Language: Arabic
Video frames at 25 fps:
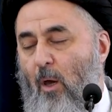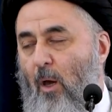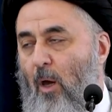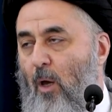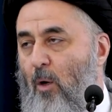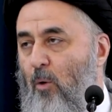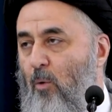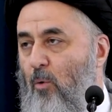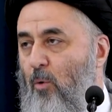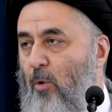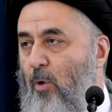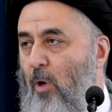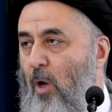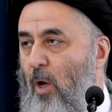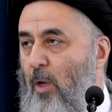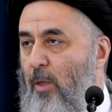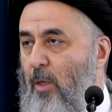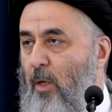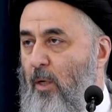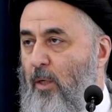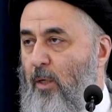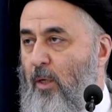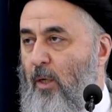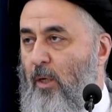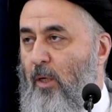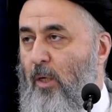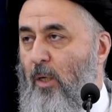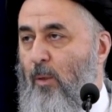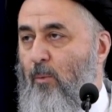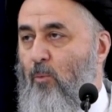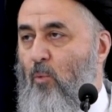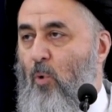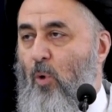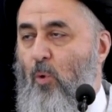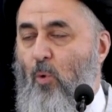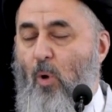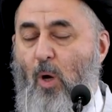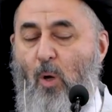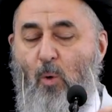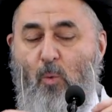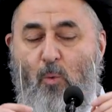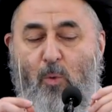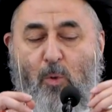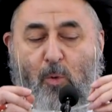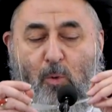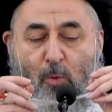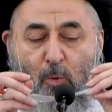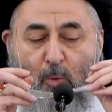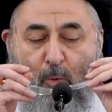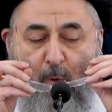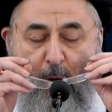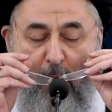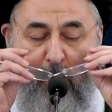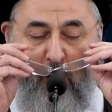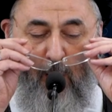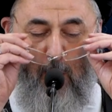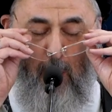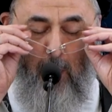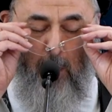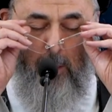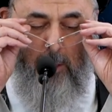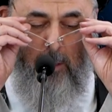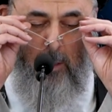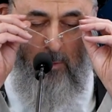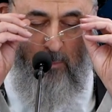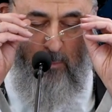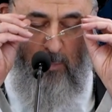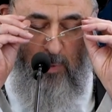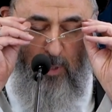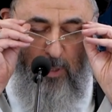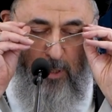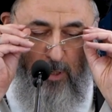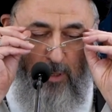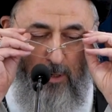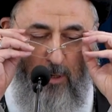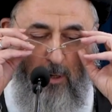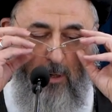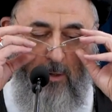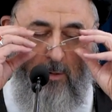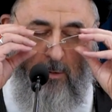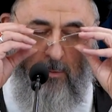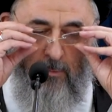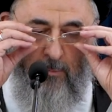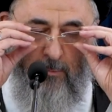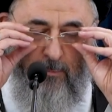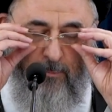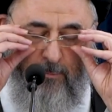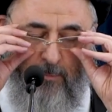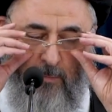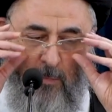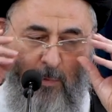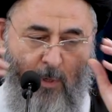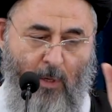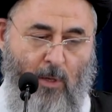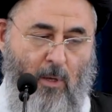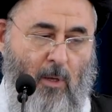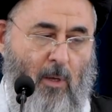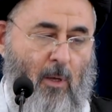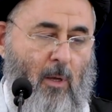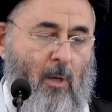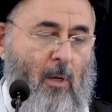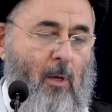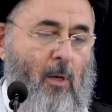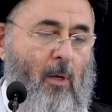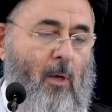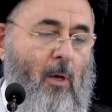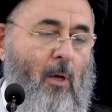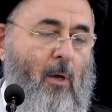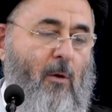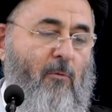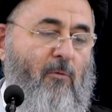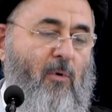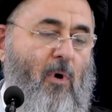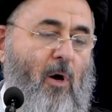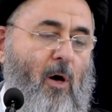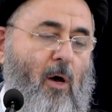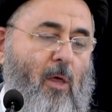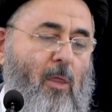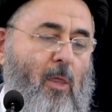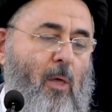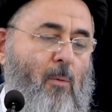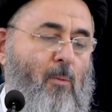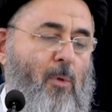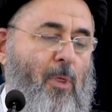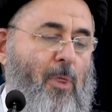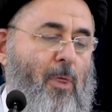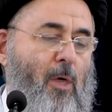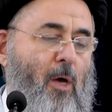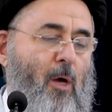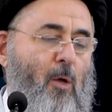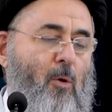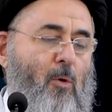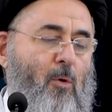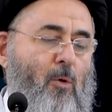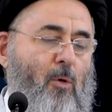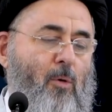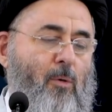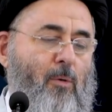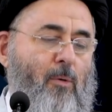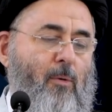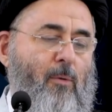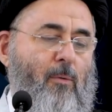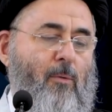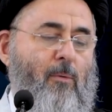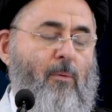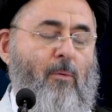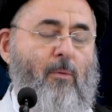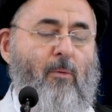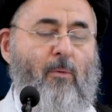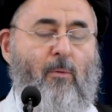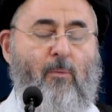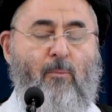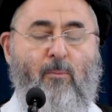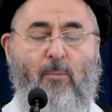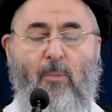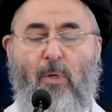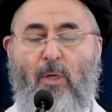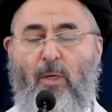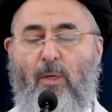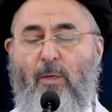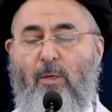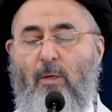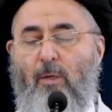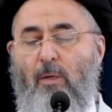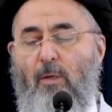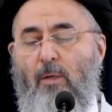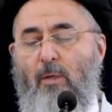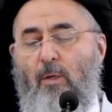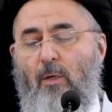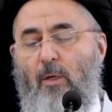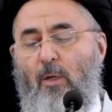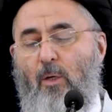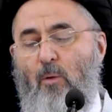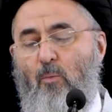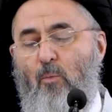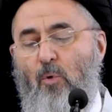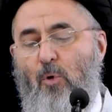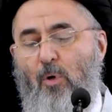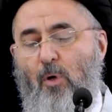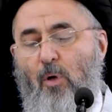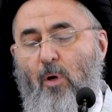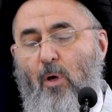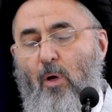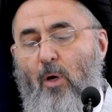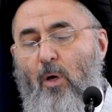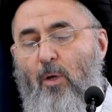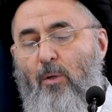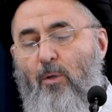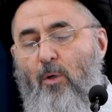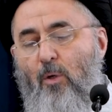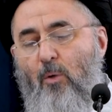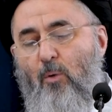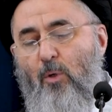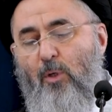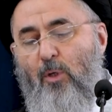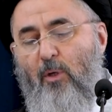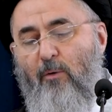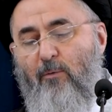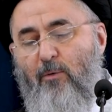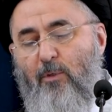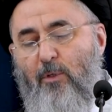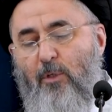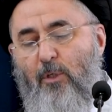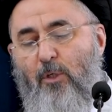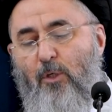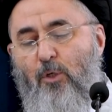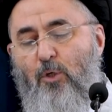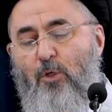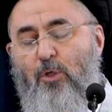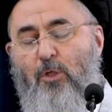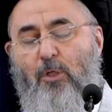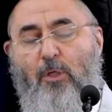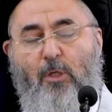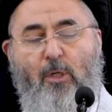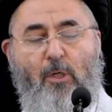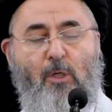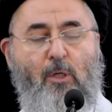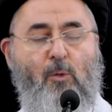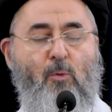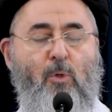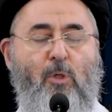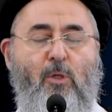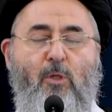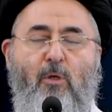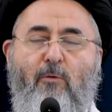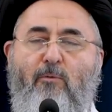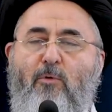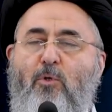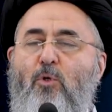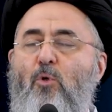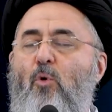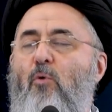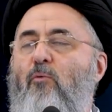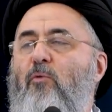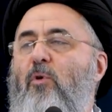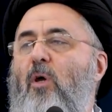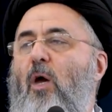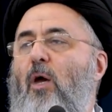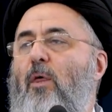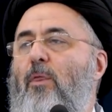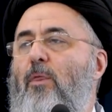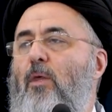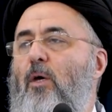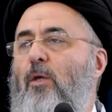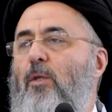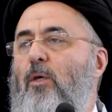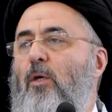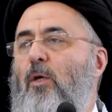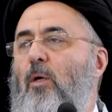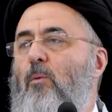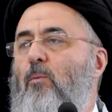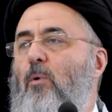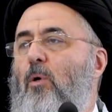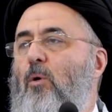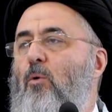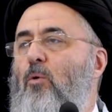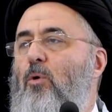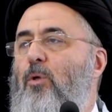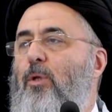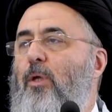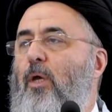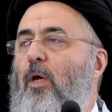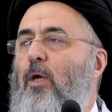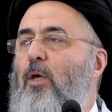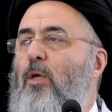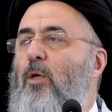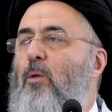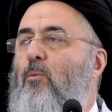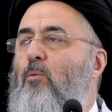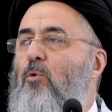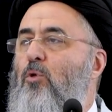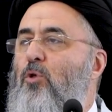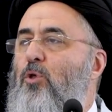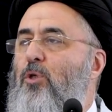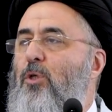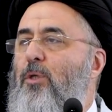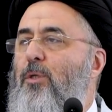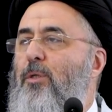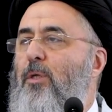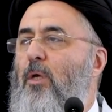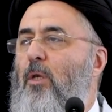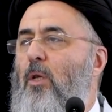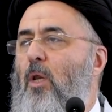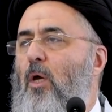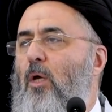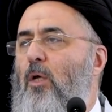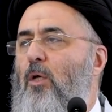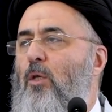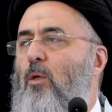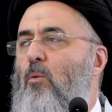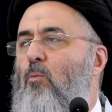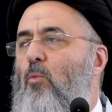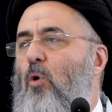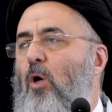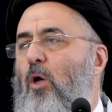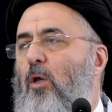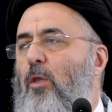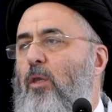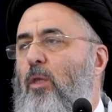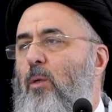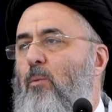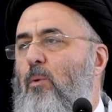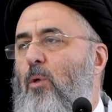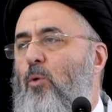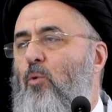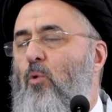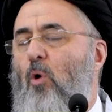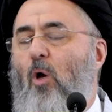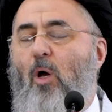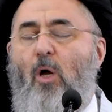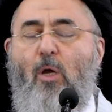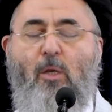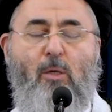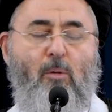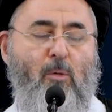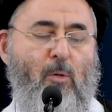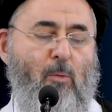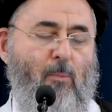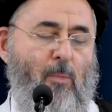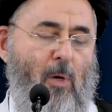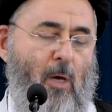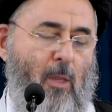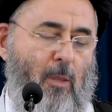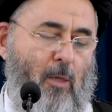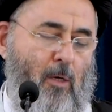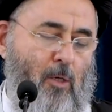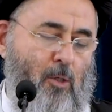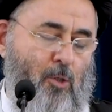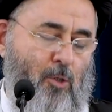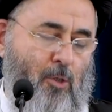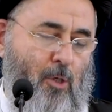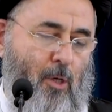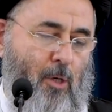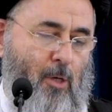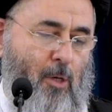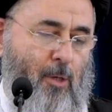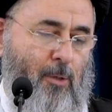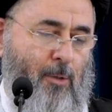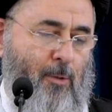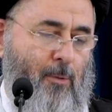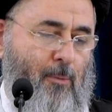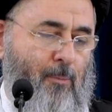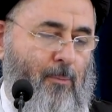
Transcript: القرآن الكريم ويؤوله على حسب ما يرى فهذا مثال من البرهان اللي هو تفسير شيعي والتفسير في حد ذاته كما قلت قيم جدا لكن المقدمة تعاني من بعض الإشكالات